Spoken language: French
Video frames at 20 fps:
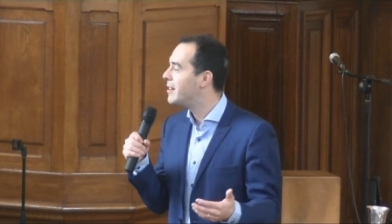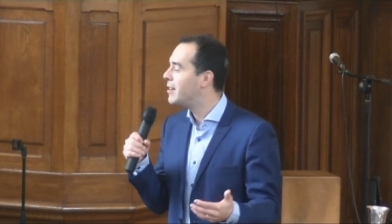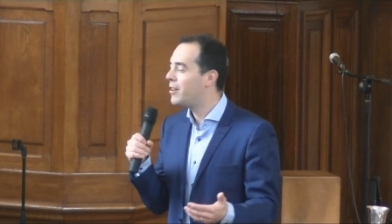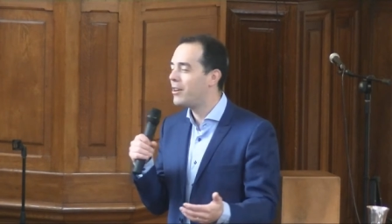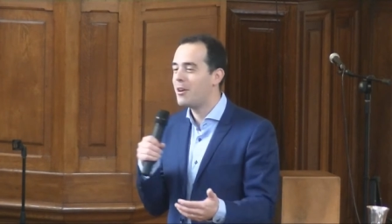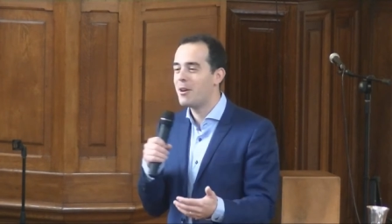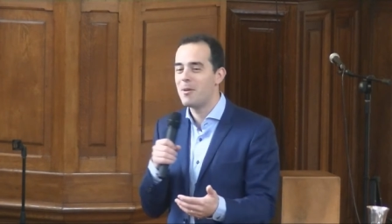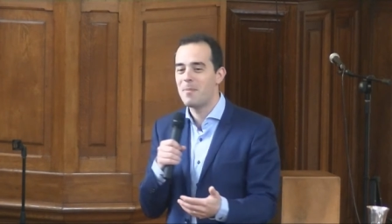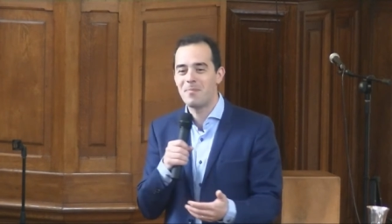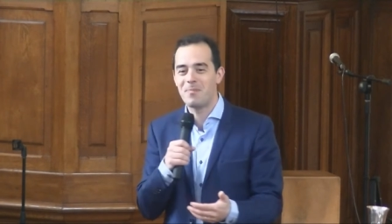
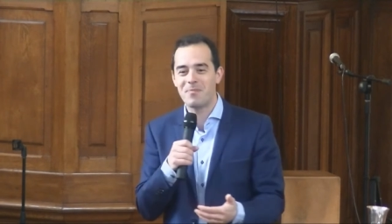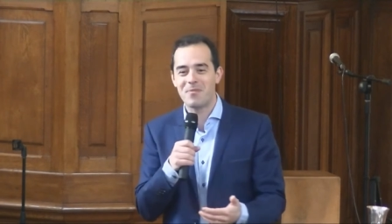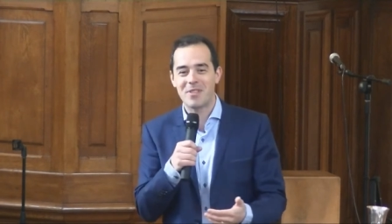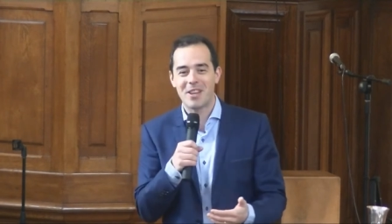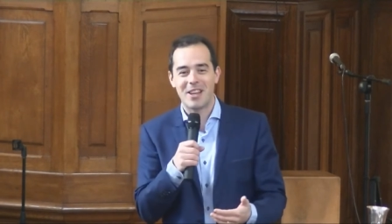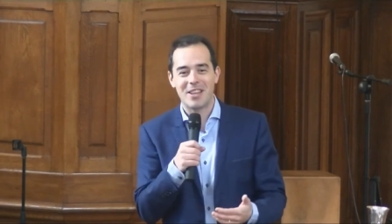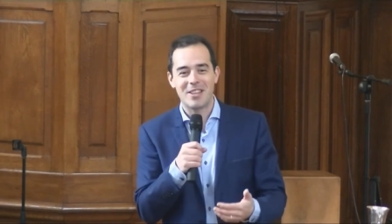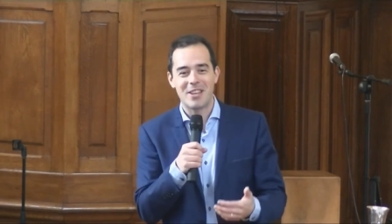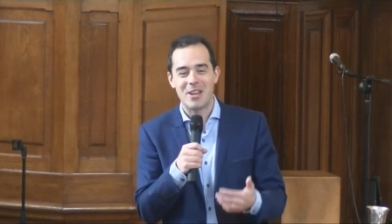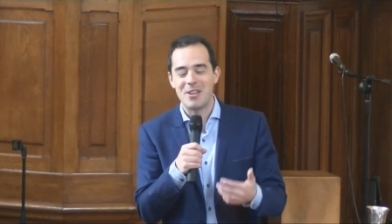Il
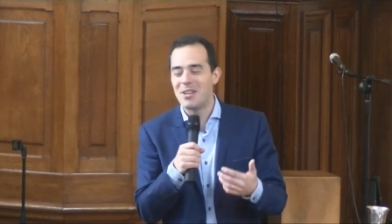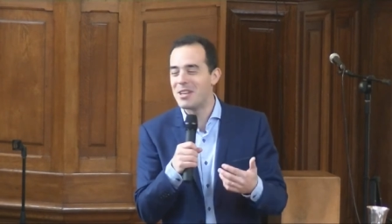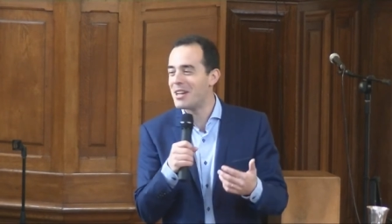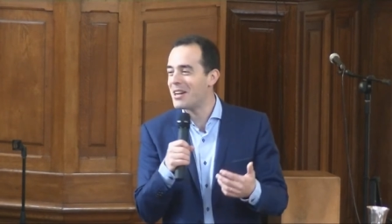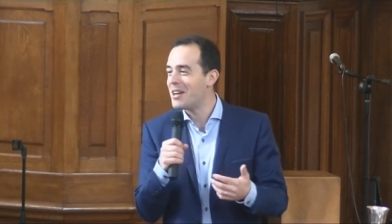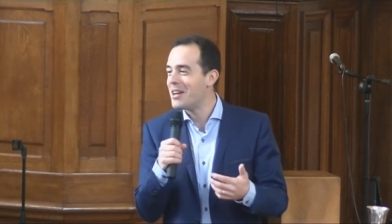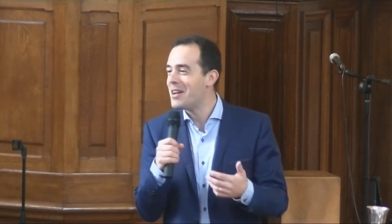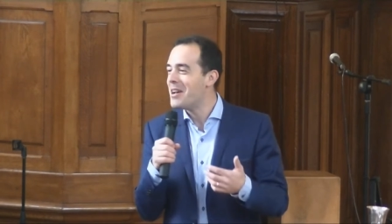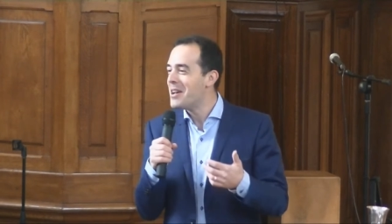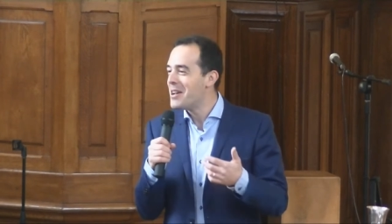y a une,
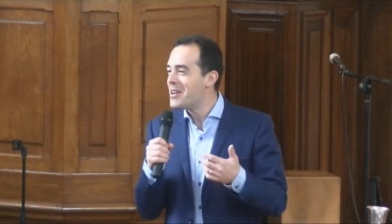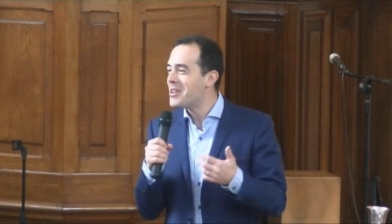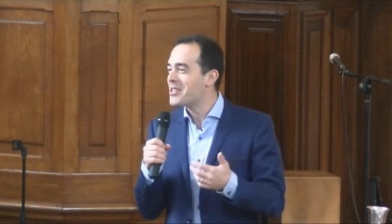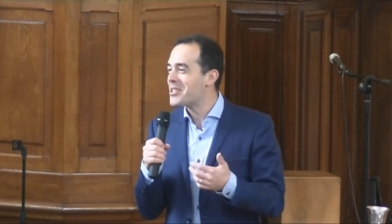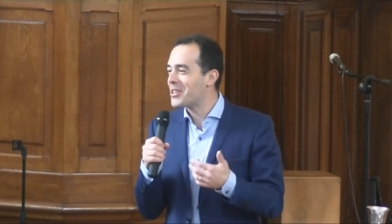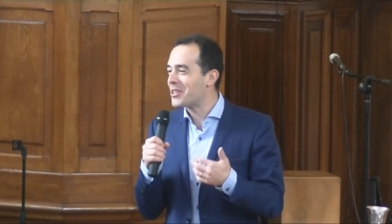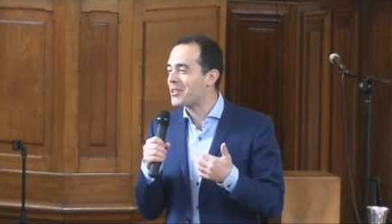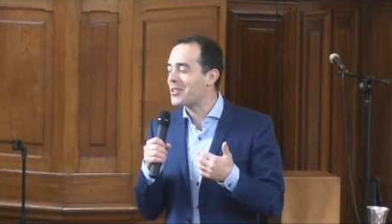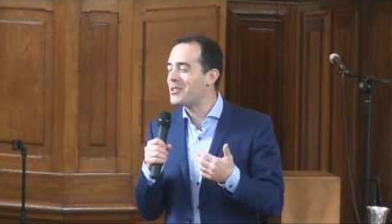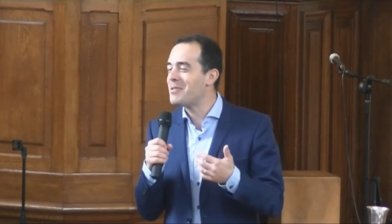
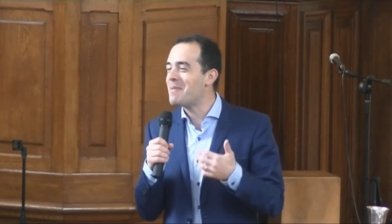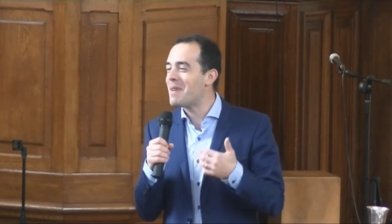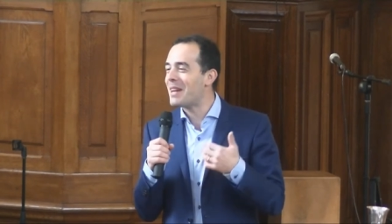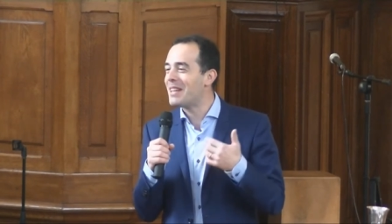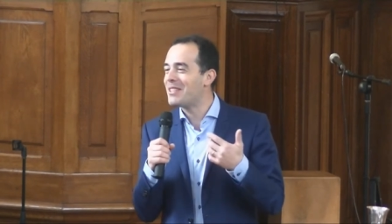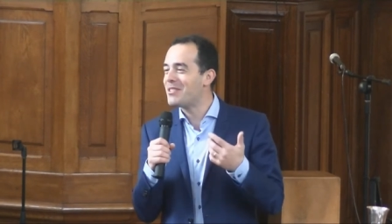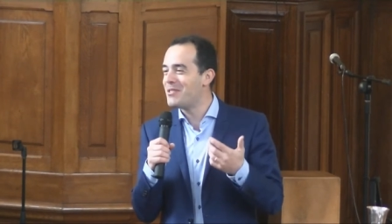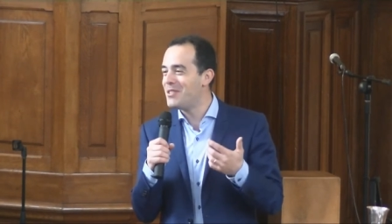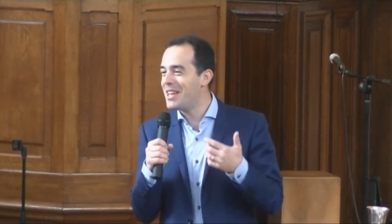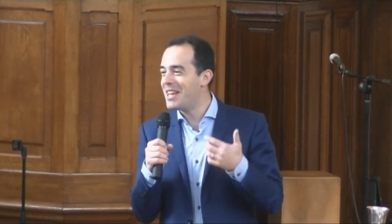j'ai entendu
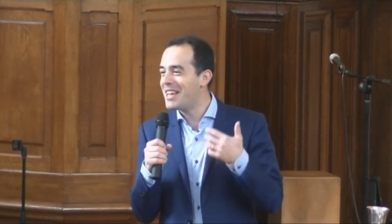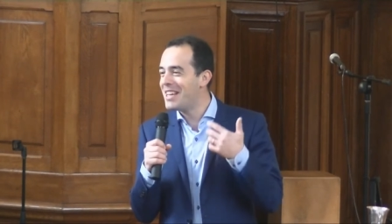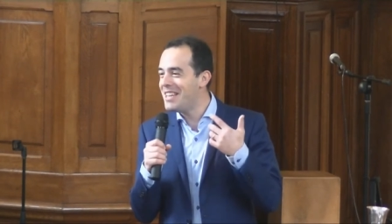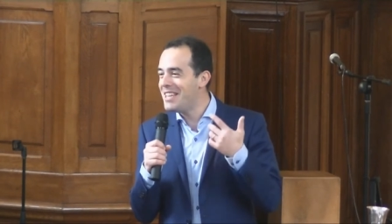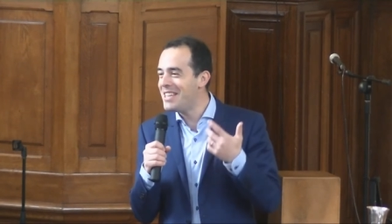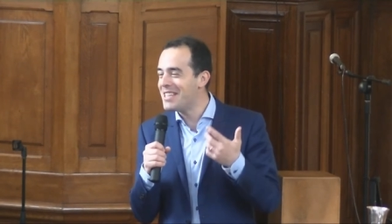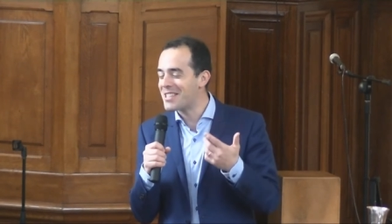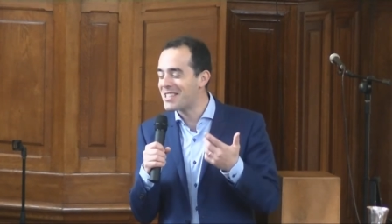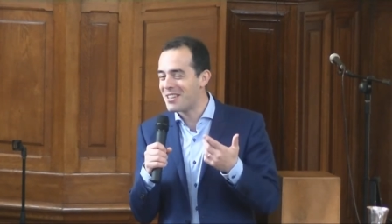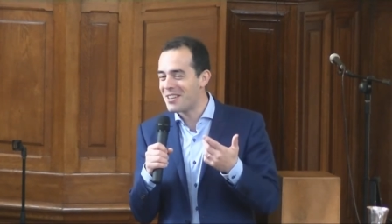parler d'une
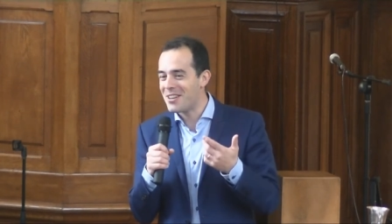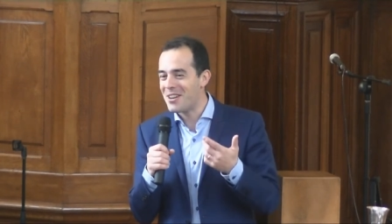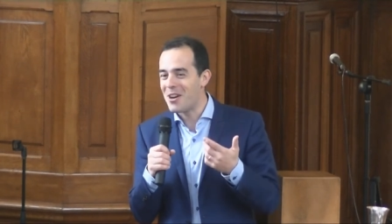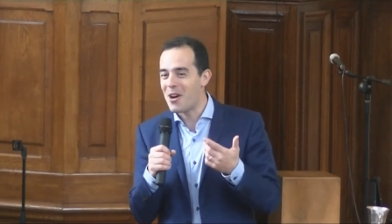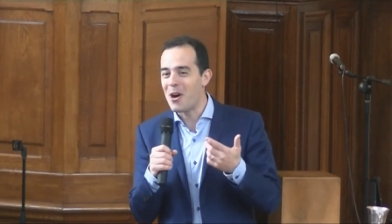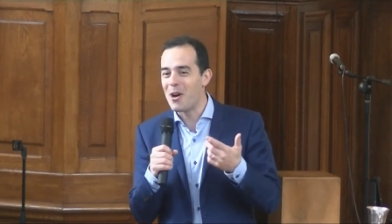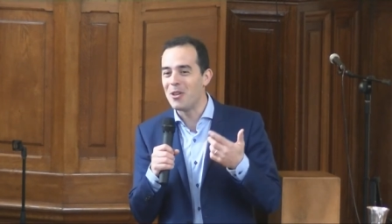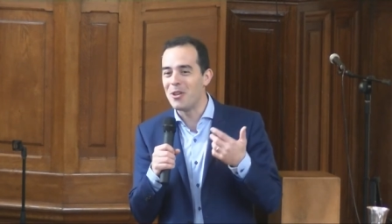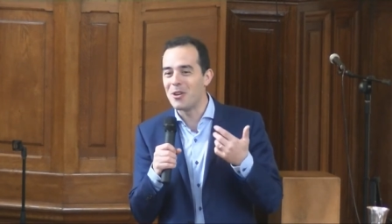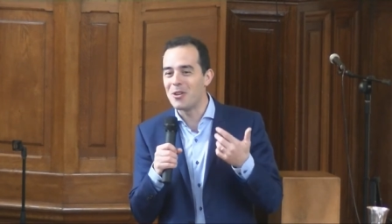église
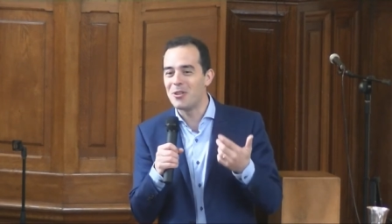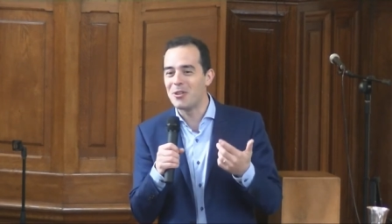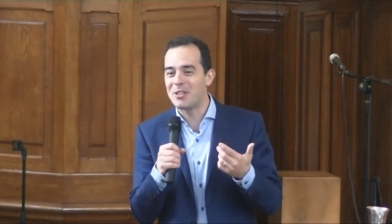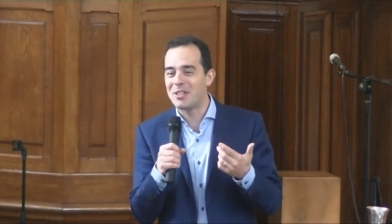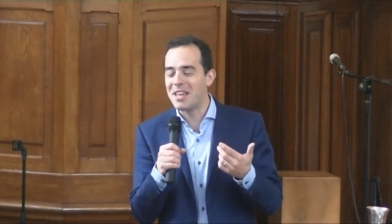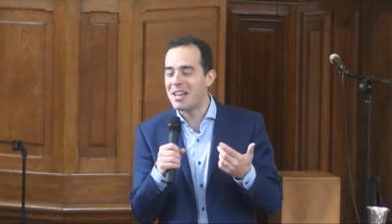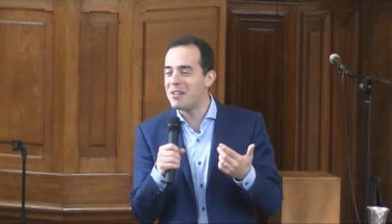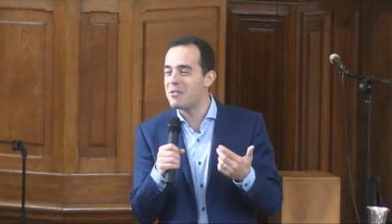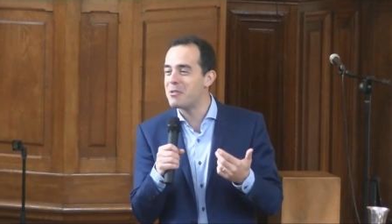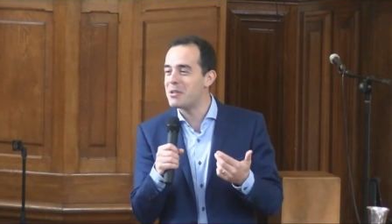en
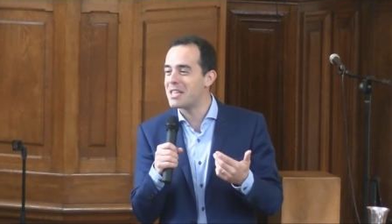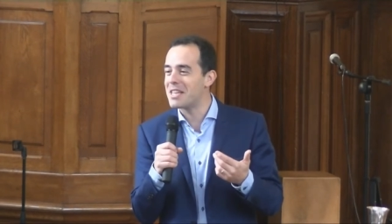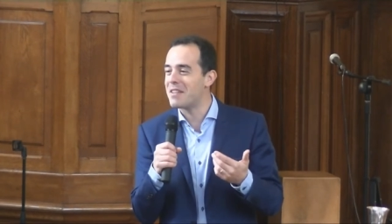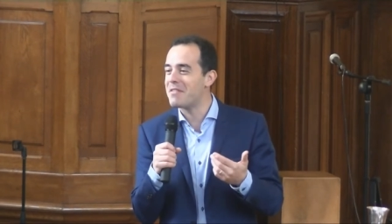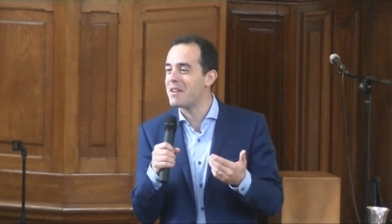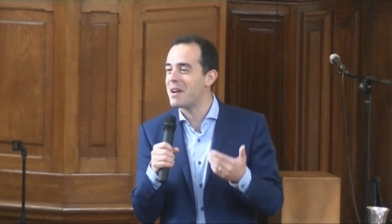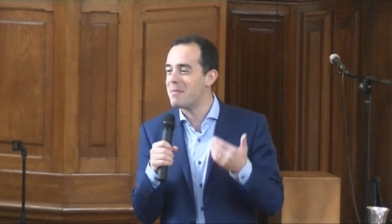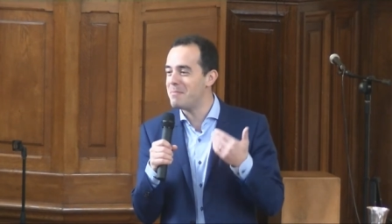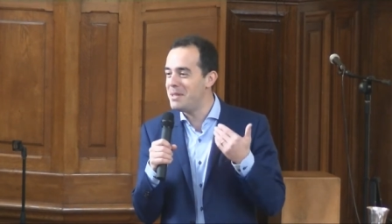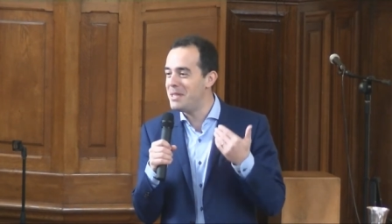Angleterre où ils
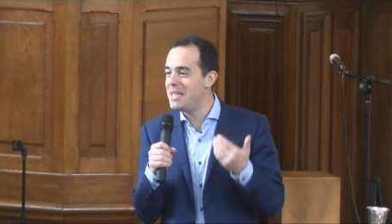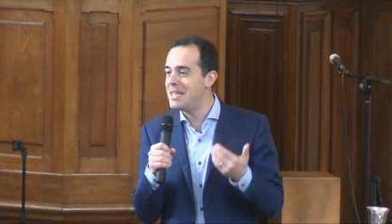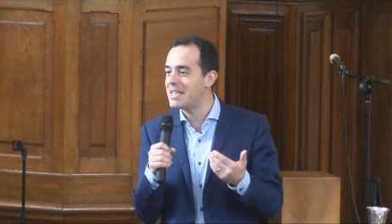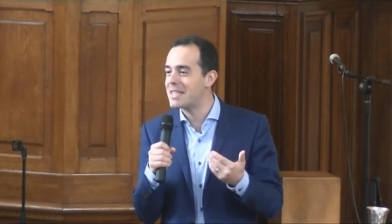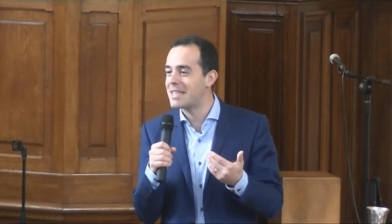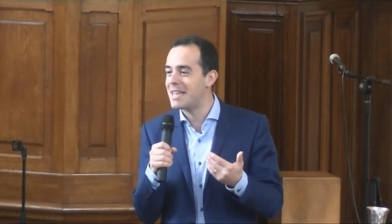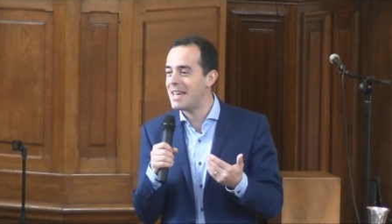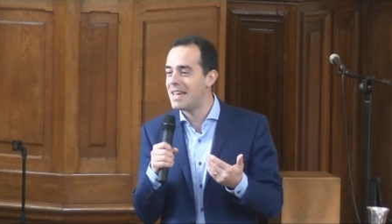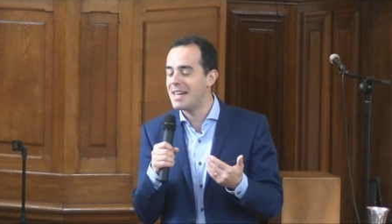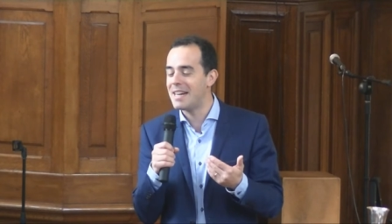avaient un
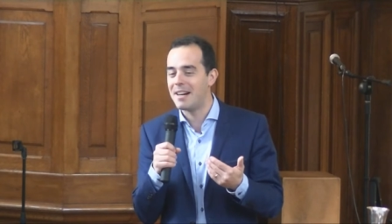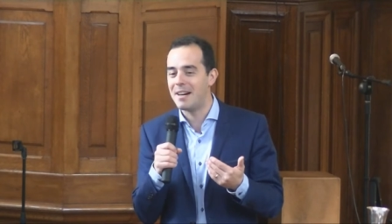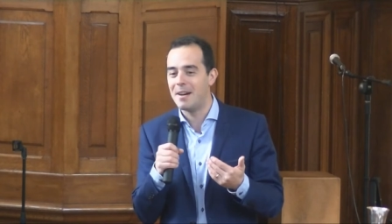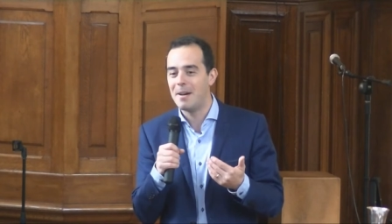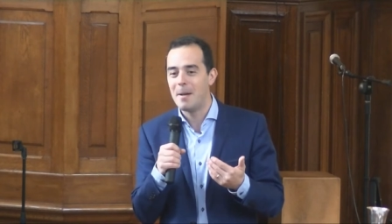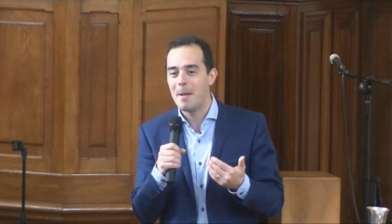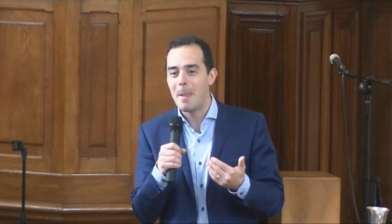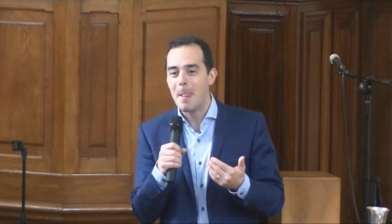ministère